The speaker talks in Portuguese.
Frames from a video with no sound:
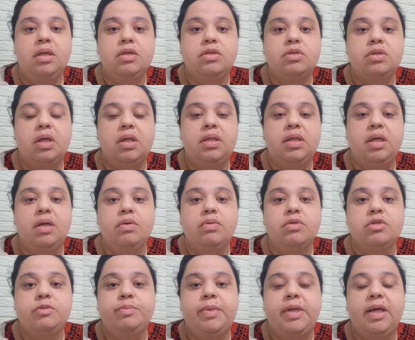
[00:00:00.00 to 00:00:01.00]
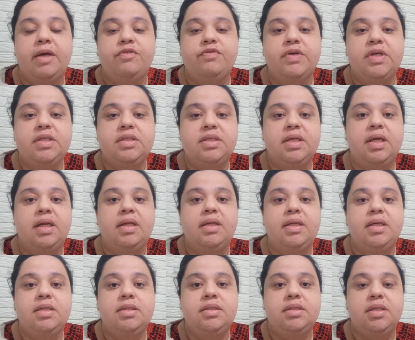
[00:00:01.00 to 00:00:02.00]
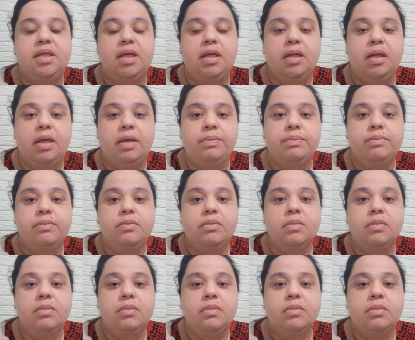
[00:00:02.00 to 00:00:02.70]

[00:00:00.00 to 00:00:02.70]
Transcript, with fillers: e só Deus para fazer ela descer, né?